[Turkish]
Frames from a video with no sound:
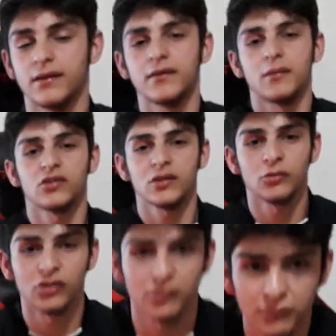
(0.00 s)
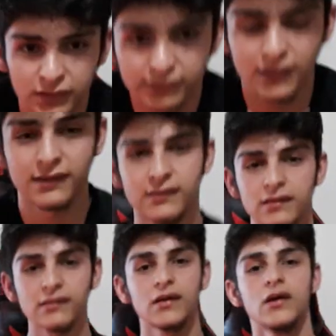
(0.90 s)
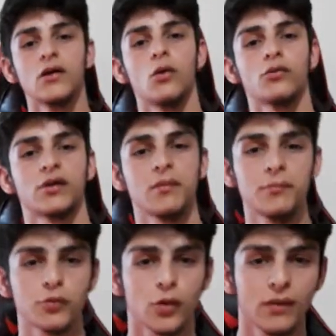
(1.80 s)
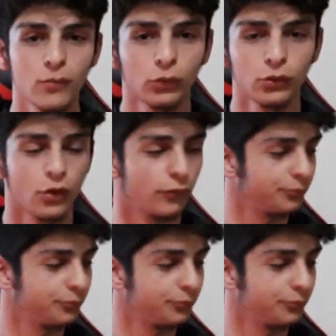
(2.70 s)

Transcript: ya da başka bir şey yapmak istersiniz. O zaman problem oluyor.